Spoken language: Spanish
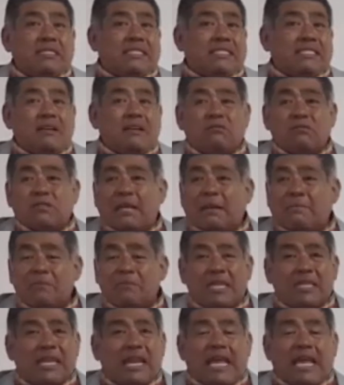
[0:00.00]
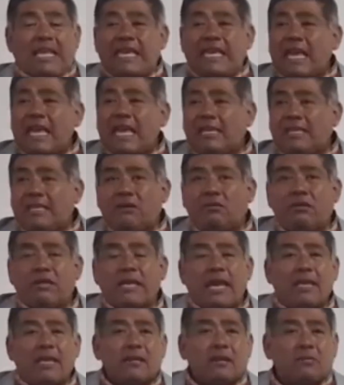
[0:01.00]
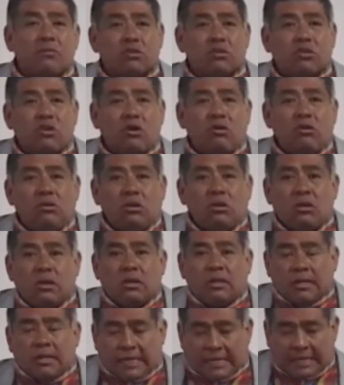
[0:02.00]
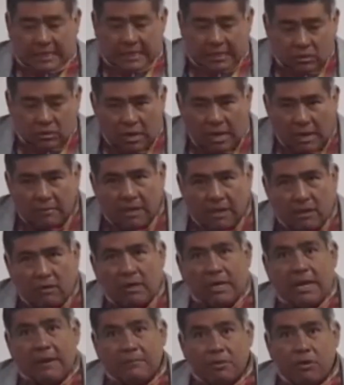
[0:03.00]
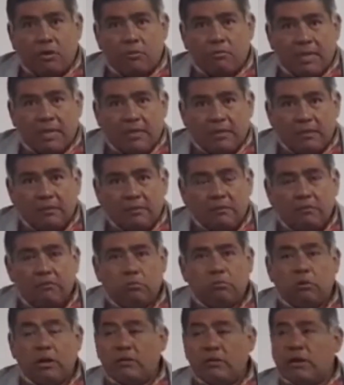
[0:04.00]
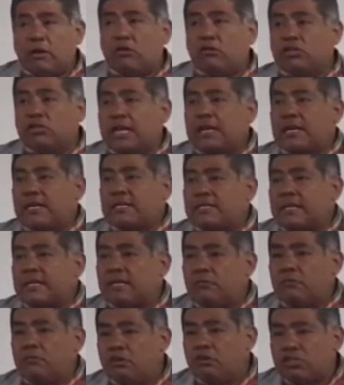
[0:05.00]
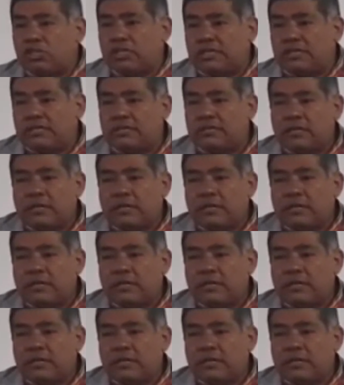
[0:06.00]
estaba una piedra y ahí llegó y ahí rebotó, y yo le veo el abdomen, puedo encontrar la equimosis